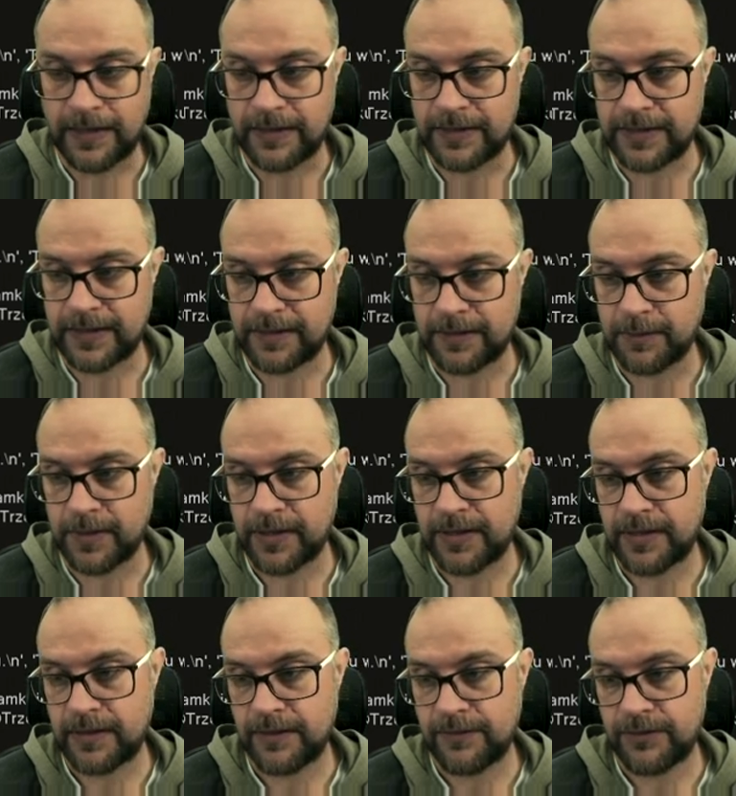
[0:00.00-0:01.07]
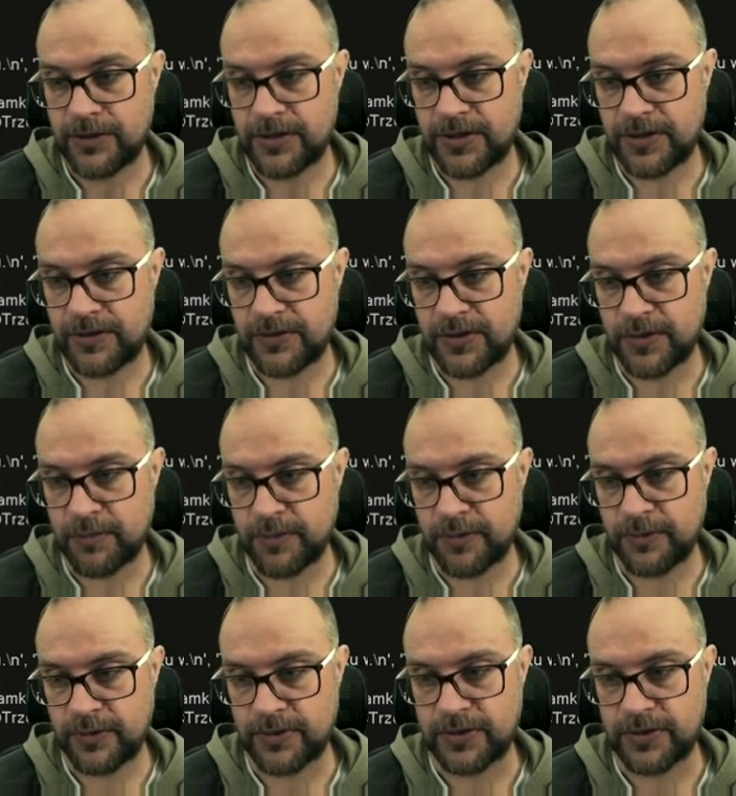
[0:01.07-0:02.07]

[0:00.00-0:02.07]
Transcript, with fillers: Zatem wszystko, co było,